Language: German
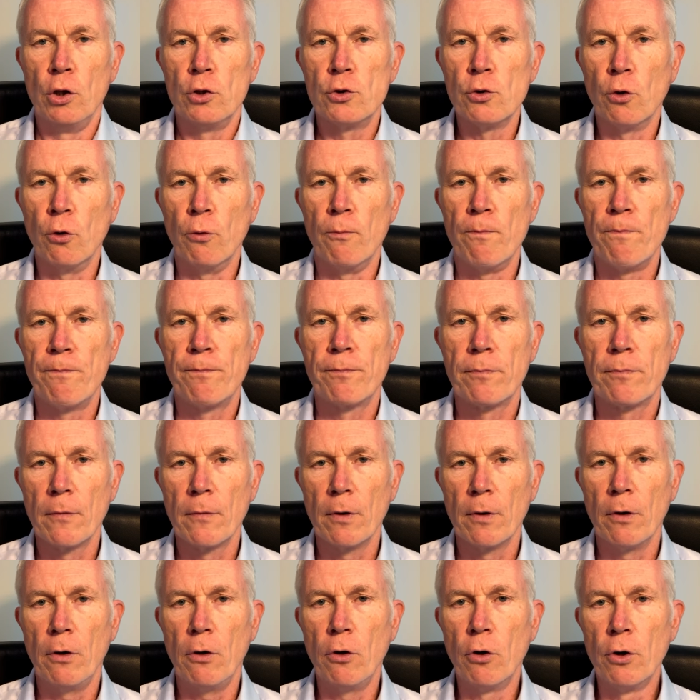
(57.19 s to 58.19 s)
So,
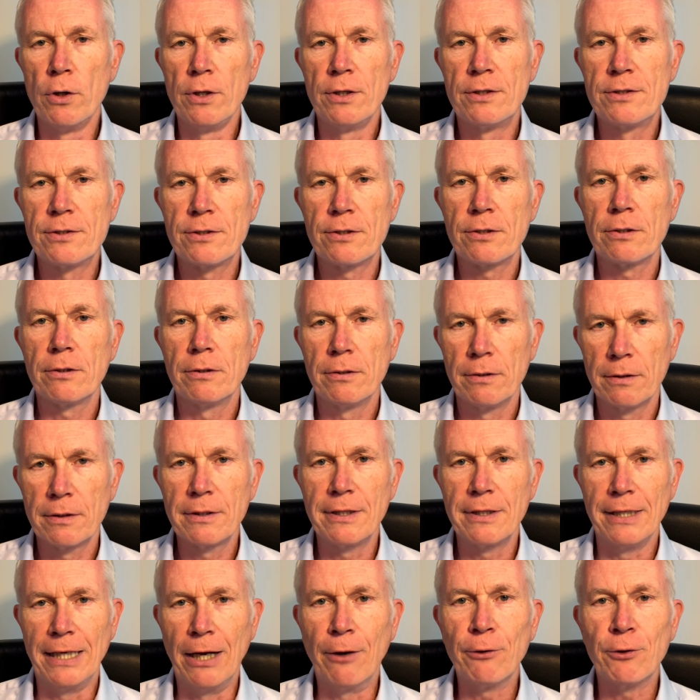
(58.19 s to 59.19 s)
und
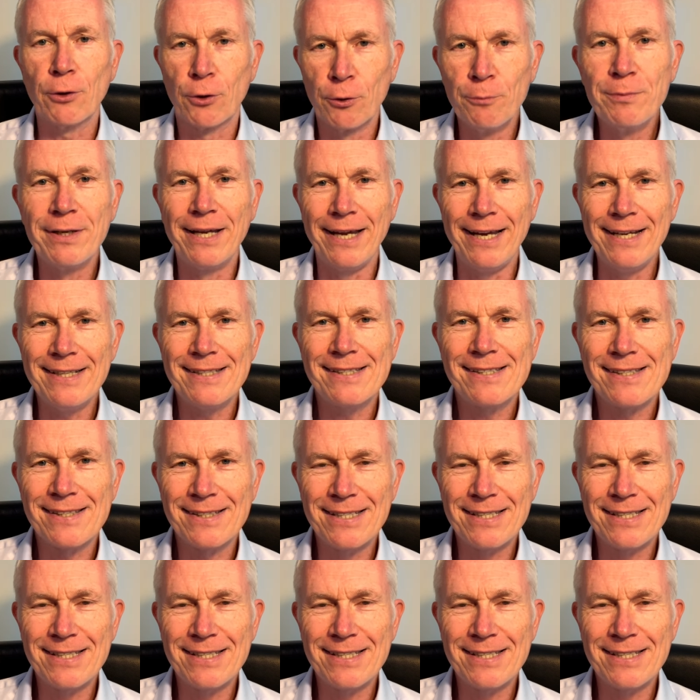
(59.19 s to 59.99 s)
genau darum geht es.